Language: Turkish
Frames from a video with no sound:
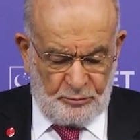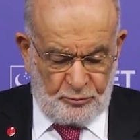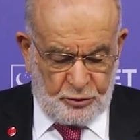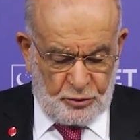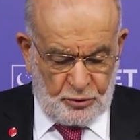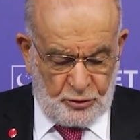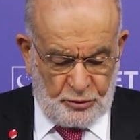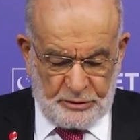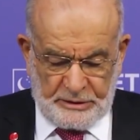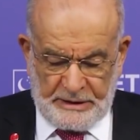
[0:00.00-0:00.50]

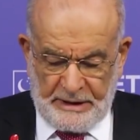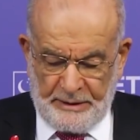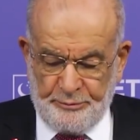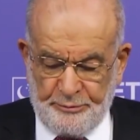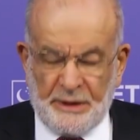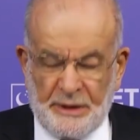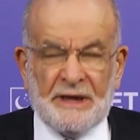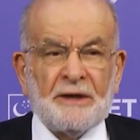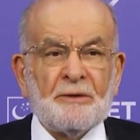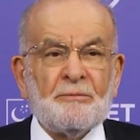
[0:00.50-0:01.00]
Bunun
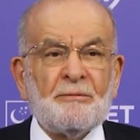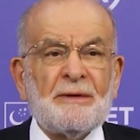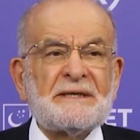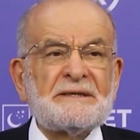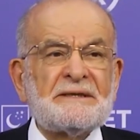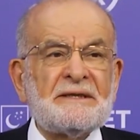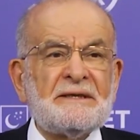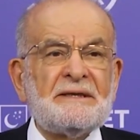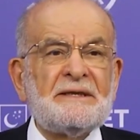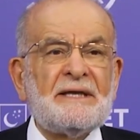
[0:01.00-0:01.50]
da
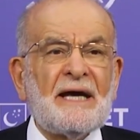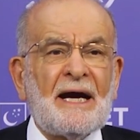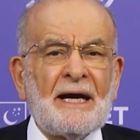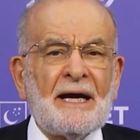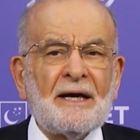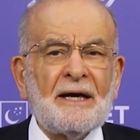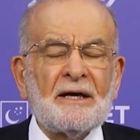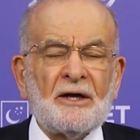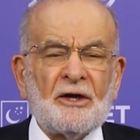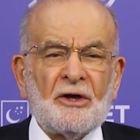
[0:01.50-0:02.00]

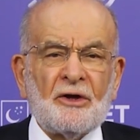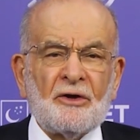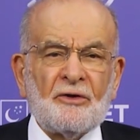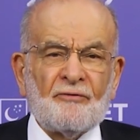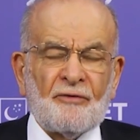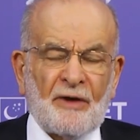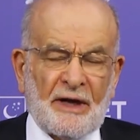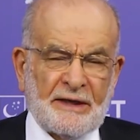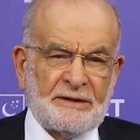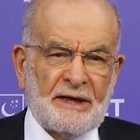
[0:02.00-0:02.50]
bilinmesinde
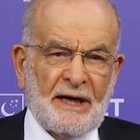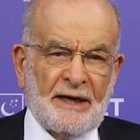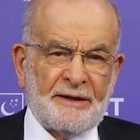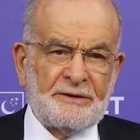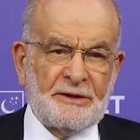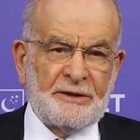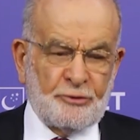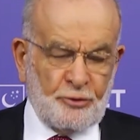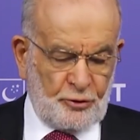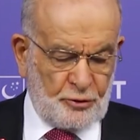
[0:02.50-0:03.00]
fayda
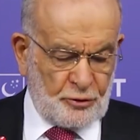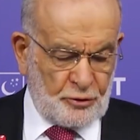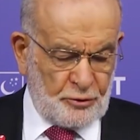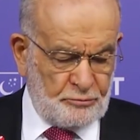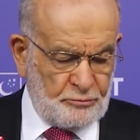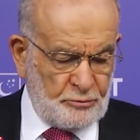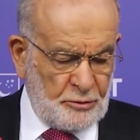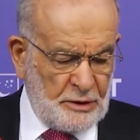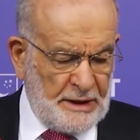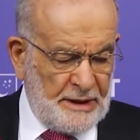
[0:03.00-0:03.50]

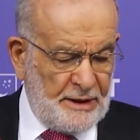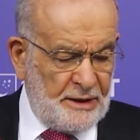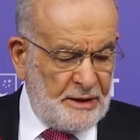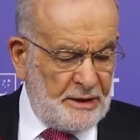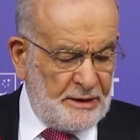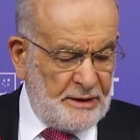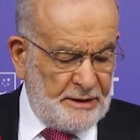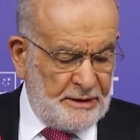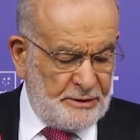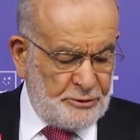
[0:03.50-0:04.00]
addediyorum.
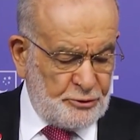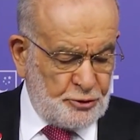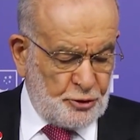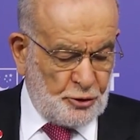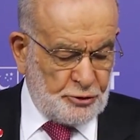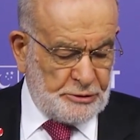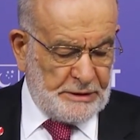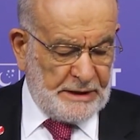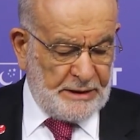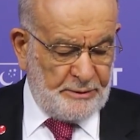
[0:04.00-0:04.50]

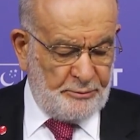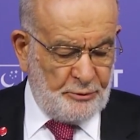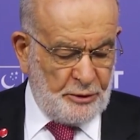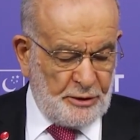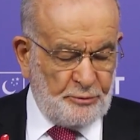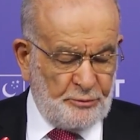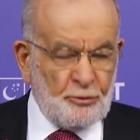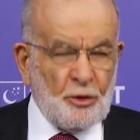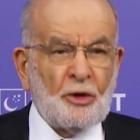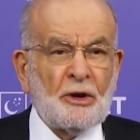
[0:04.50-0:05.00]

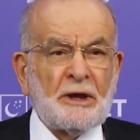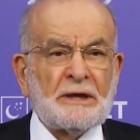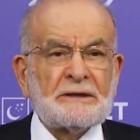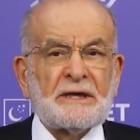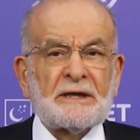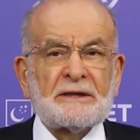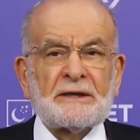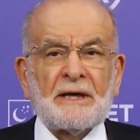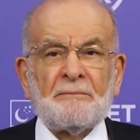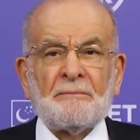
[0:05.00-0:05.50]
Sözlerimi
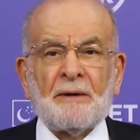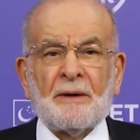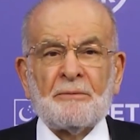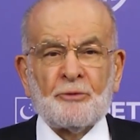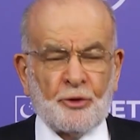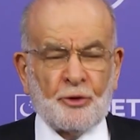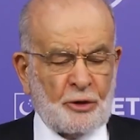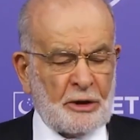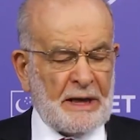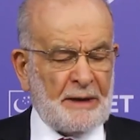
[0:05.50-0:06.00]
böylece
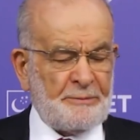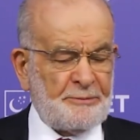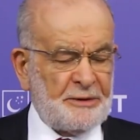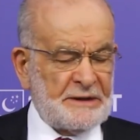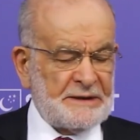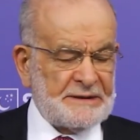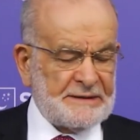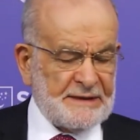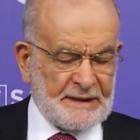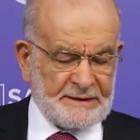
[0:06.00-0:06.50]
tamamlıyor.
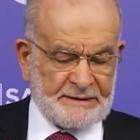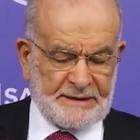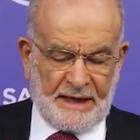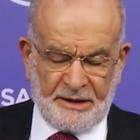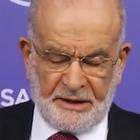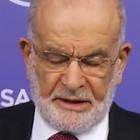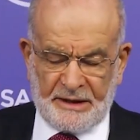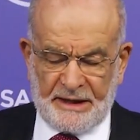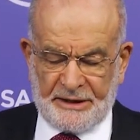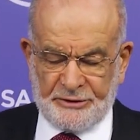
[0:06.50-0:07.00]
Hepinize
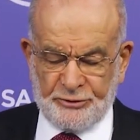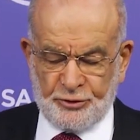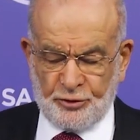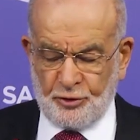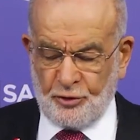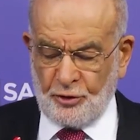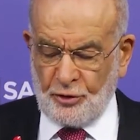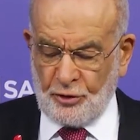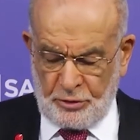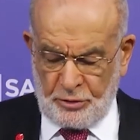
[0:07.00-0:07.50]
saygılar
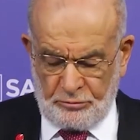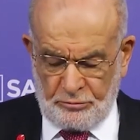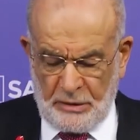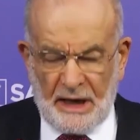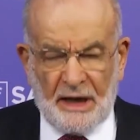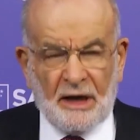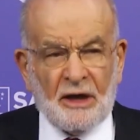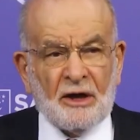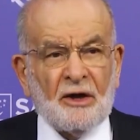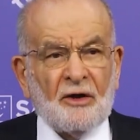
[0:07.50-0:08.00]
sunuyorum.
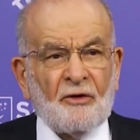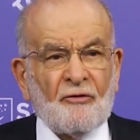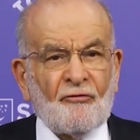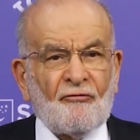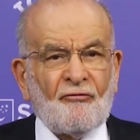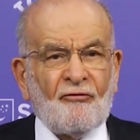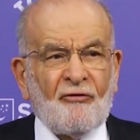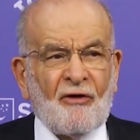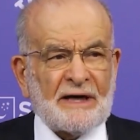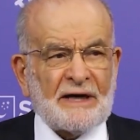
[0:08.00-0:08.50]

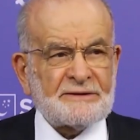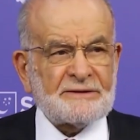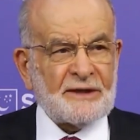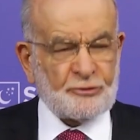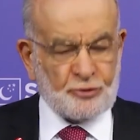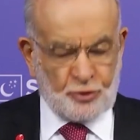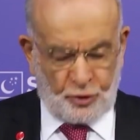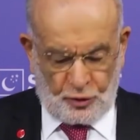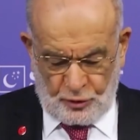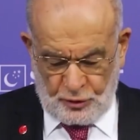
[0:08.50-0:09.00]
Varsa
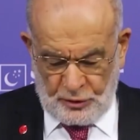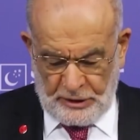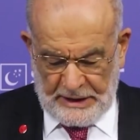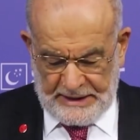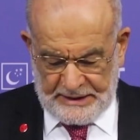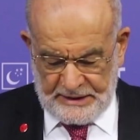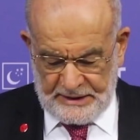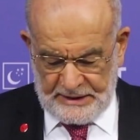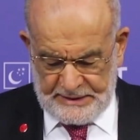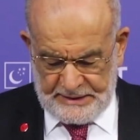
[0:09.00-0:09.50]

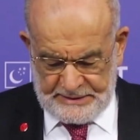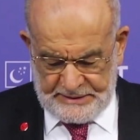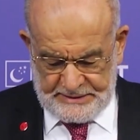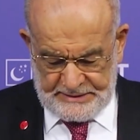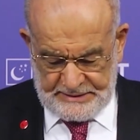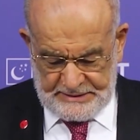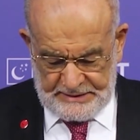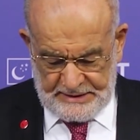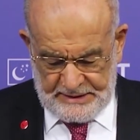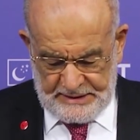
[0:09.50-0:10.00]

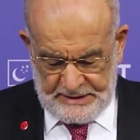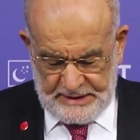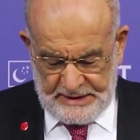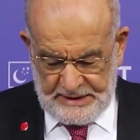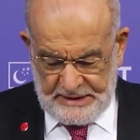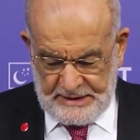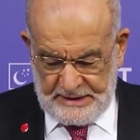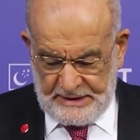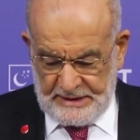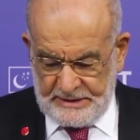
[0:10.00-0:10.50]
sorularınız
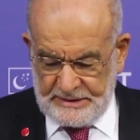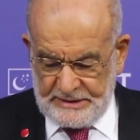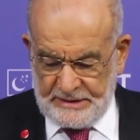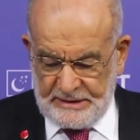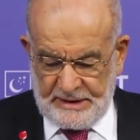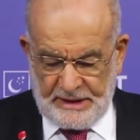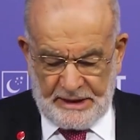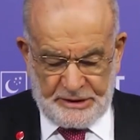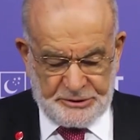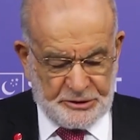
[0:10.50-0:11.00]

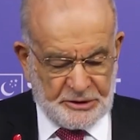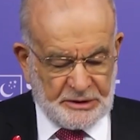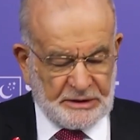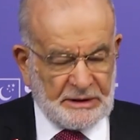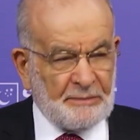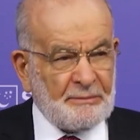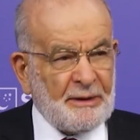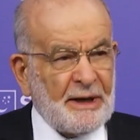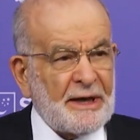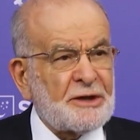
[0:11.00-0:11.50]

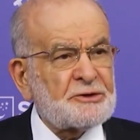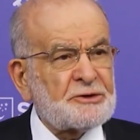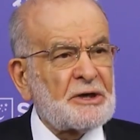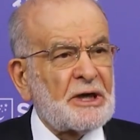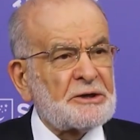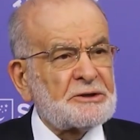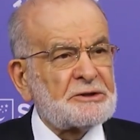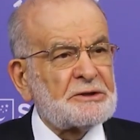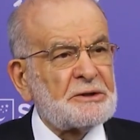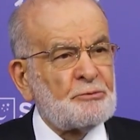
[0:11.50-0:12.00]
açıklamaya
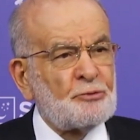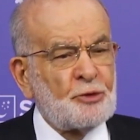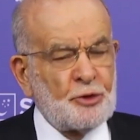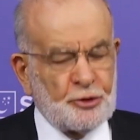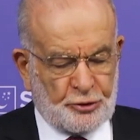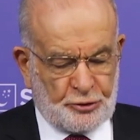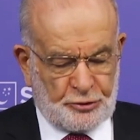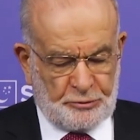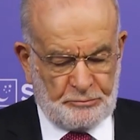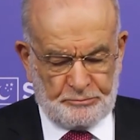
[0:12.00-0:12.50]
çalışın. Buyur.